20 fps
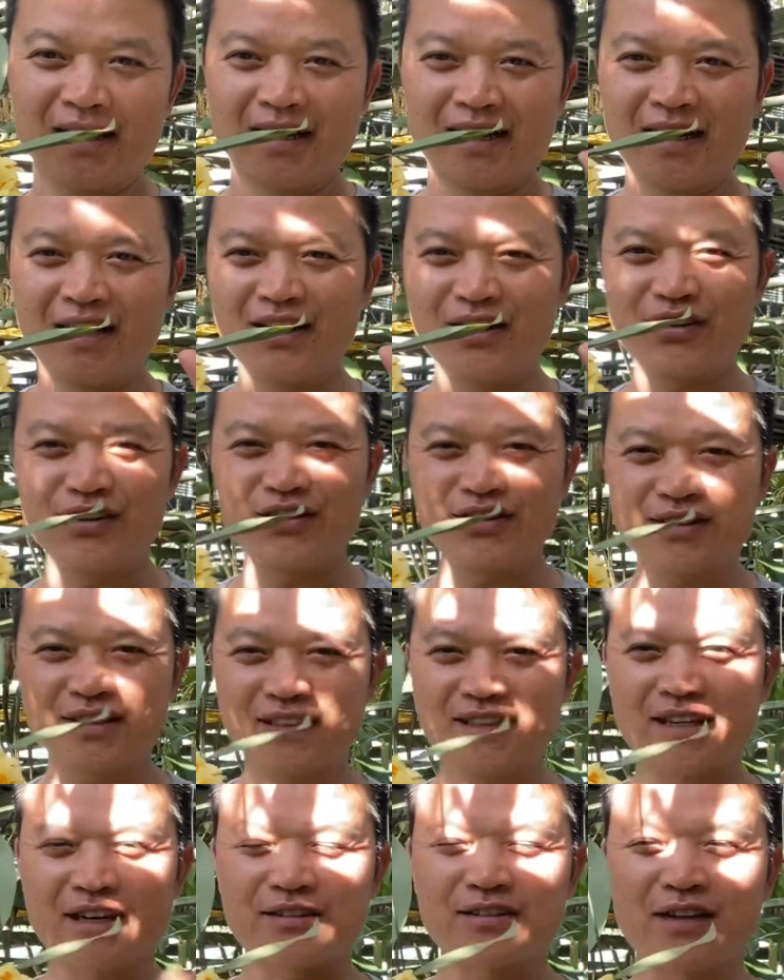Hello,
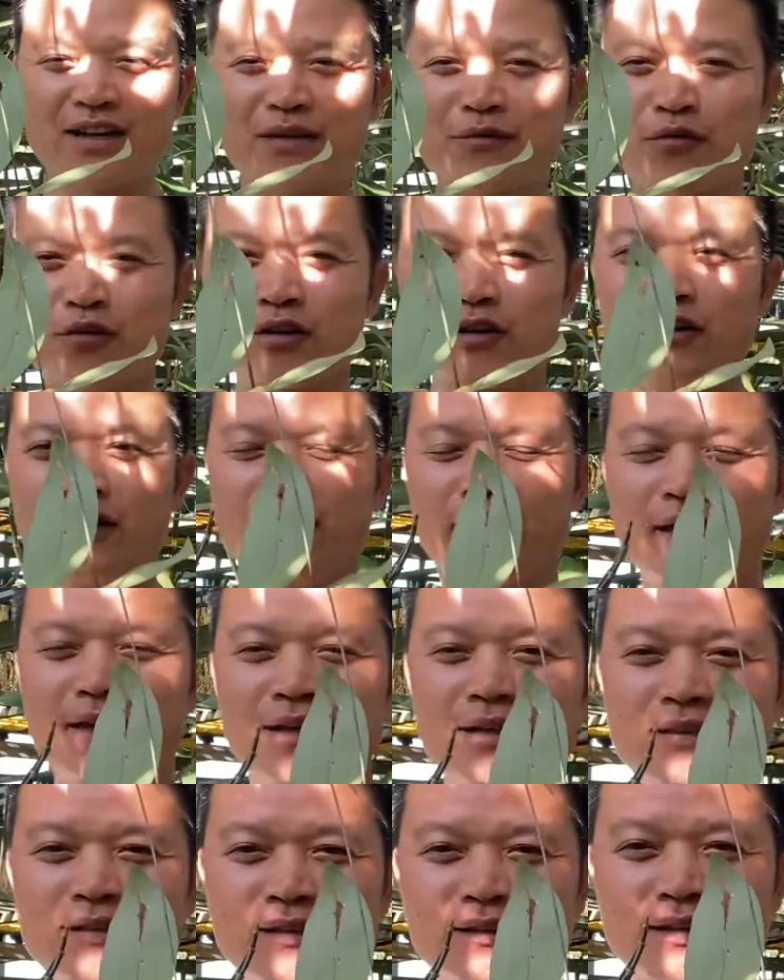xin chào tất cả mọi người
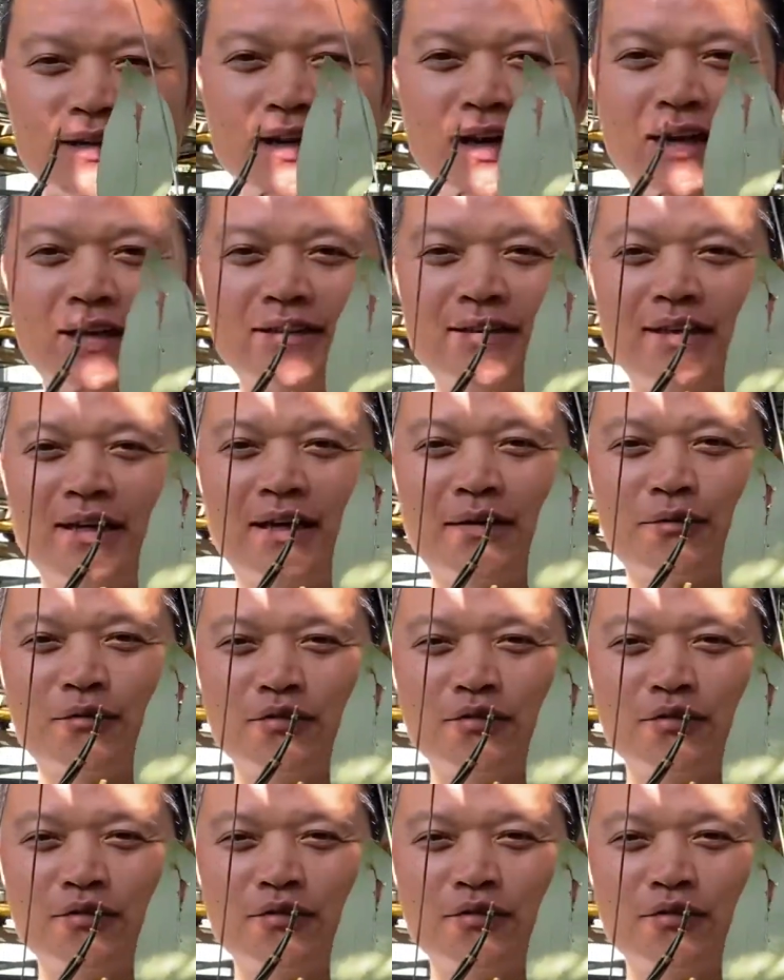Chào tất cả anh chị em,